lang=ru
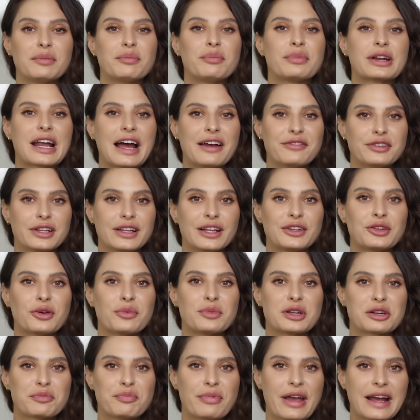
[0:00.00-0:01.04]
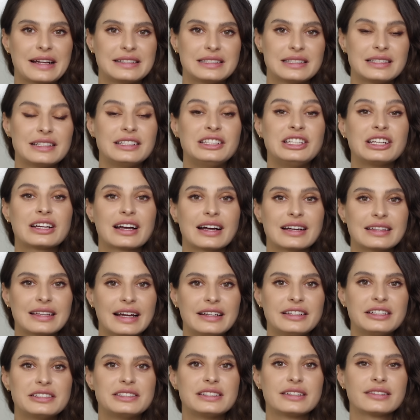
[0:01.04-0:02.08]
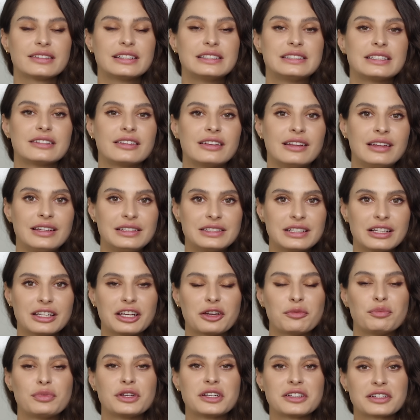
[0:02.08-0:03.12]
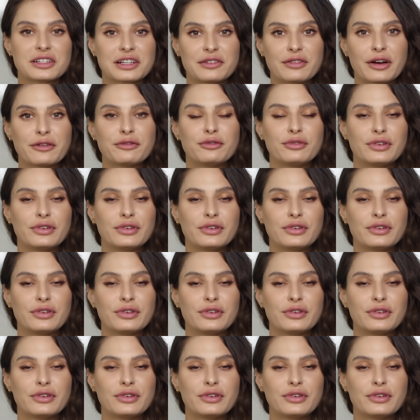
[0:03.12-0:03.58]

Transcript: Правило номер пять. Никогда не делайте длительных перерывов в